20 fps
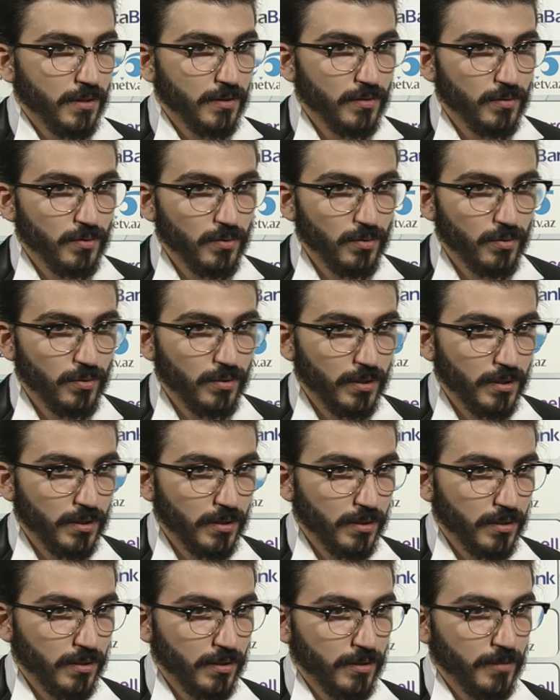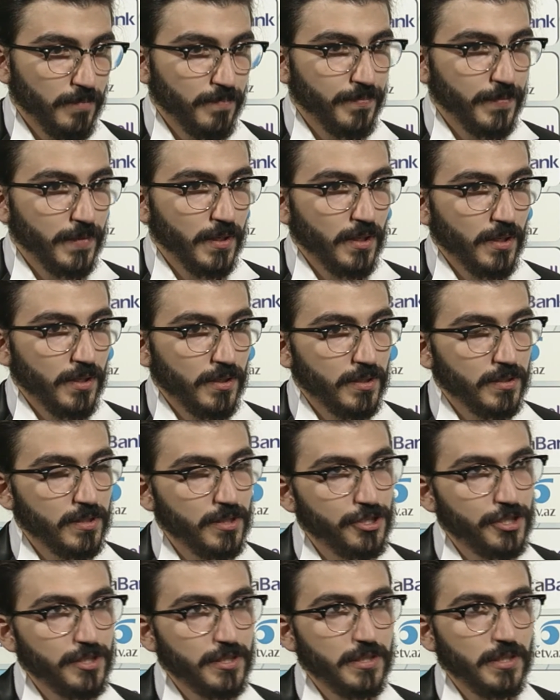ну, а, если
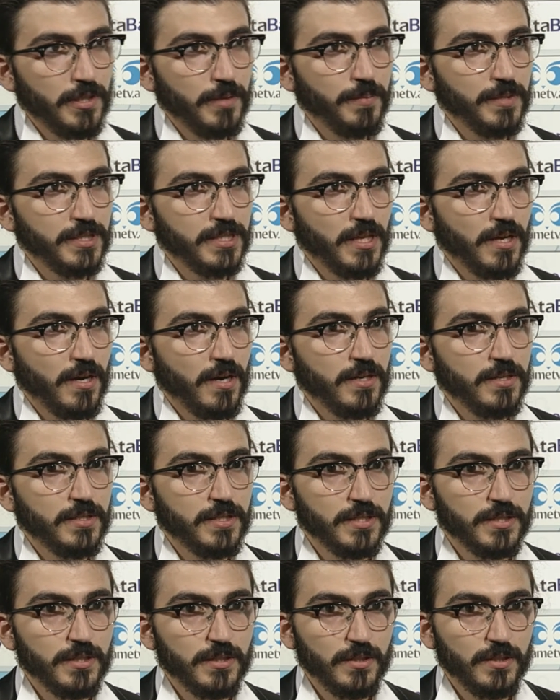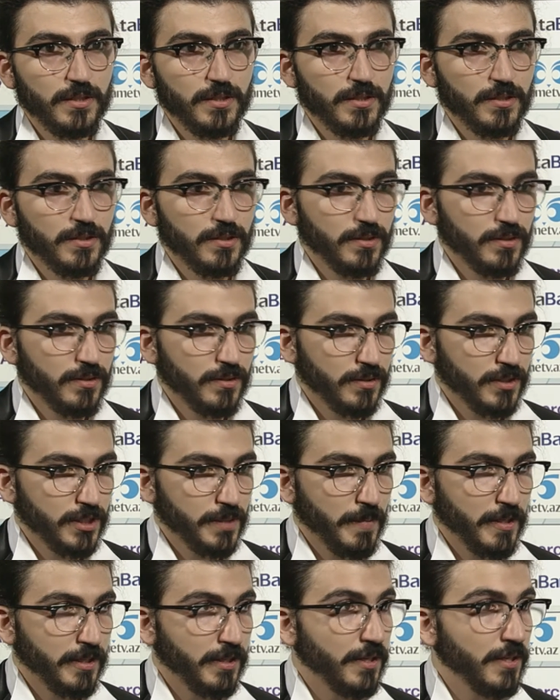честно, мы старались а,
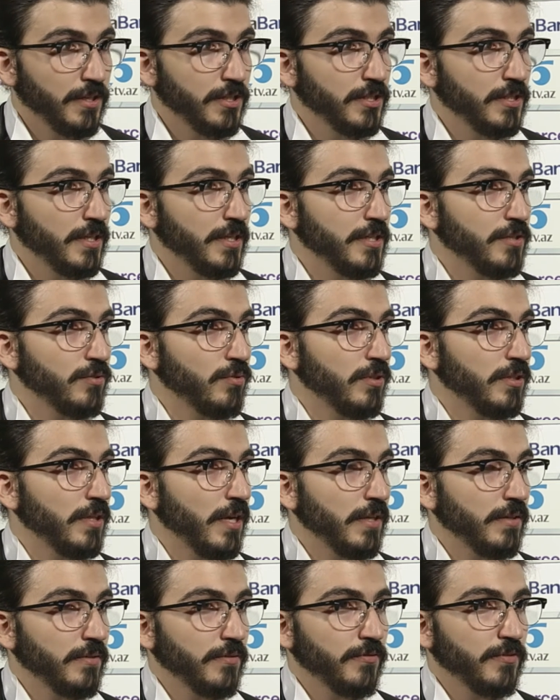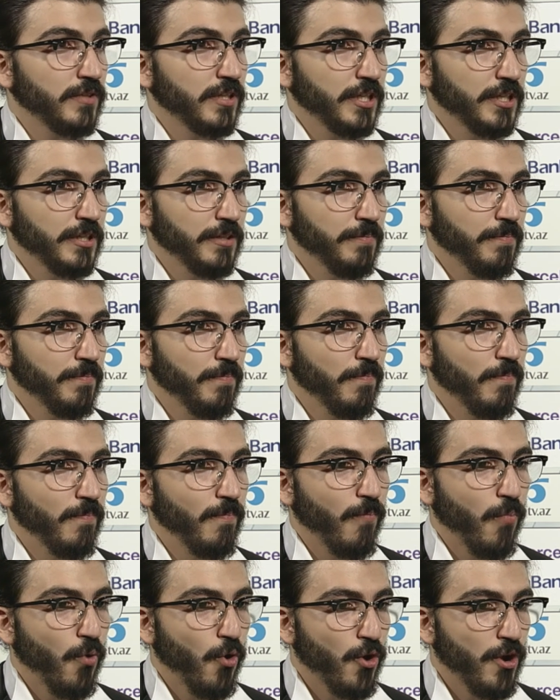смотреть на результат в
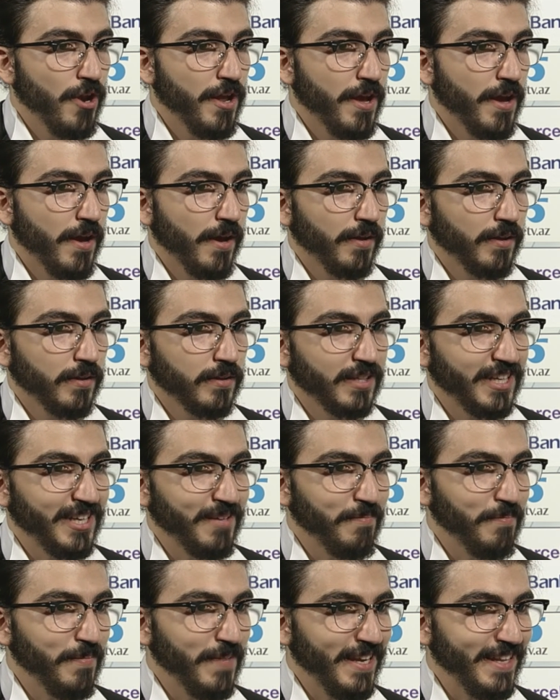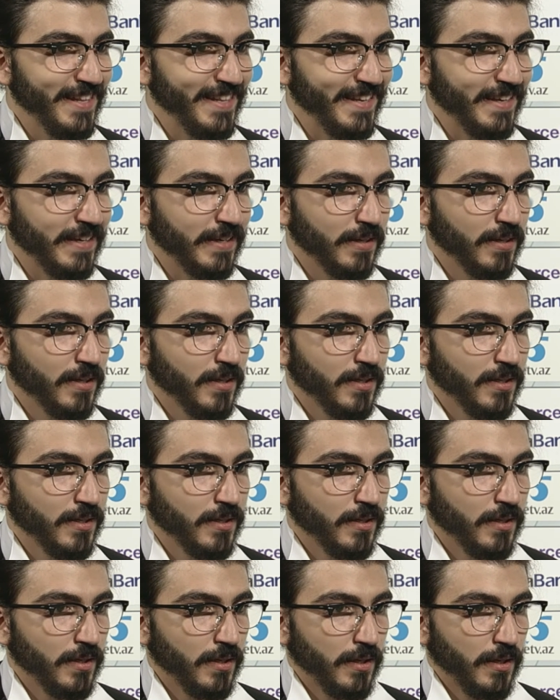наиболее, наименее
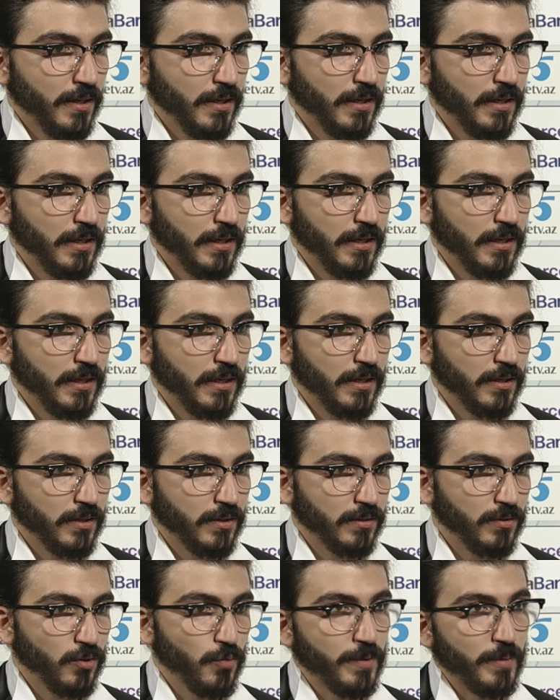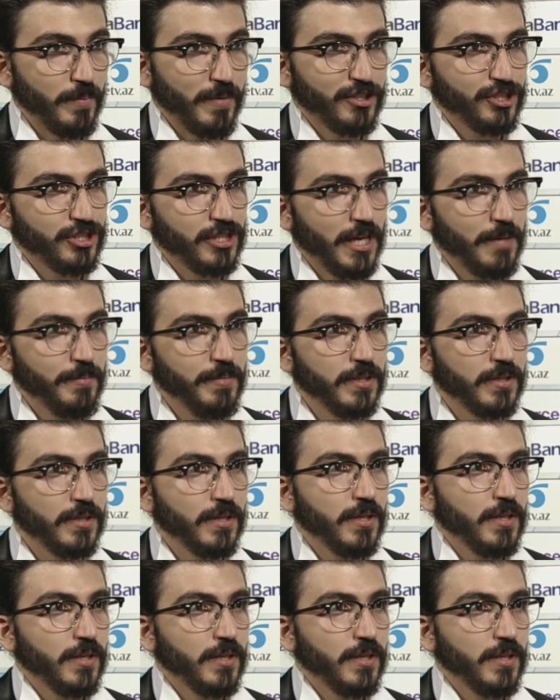а, крупном масштабе.